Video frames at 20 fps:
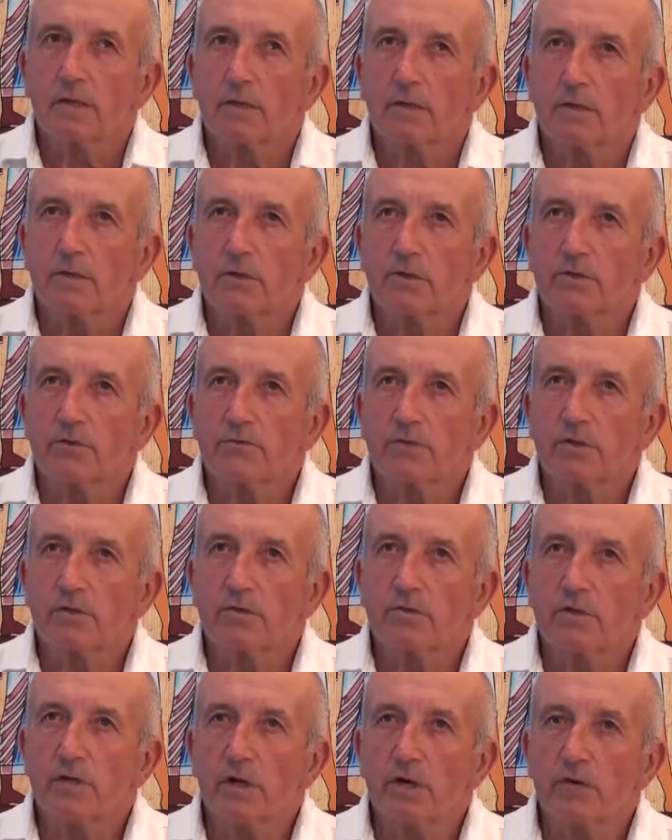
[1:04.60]
je vais te
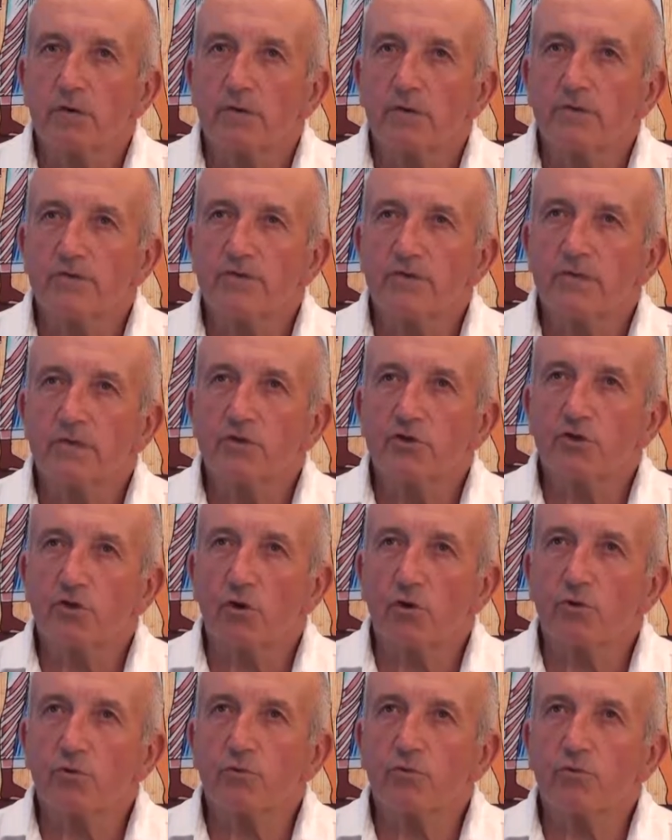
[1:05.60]
dire que ici, je
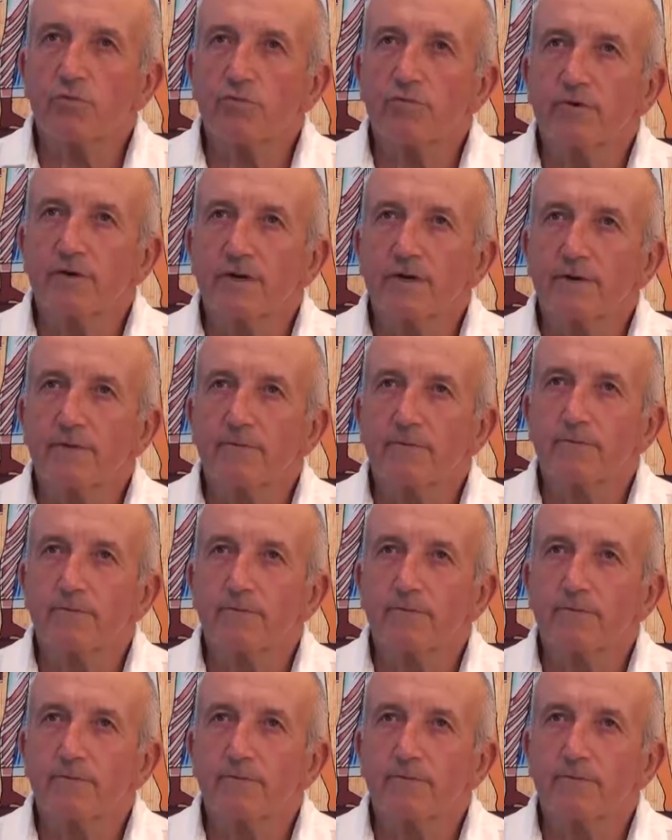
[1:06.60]
retrouvais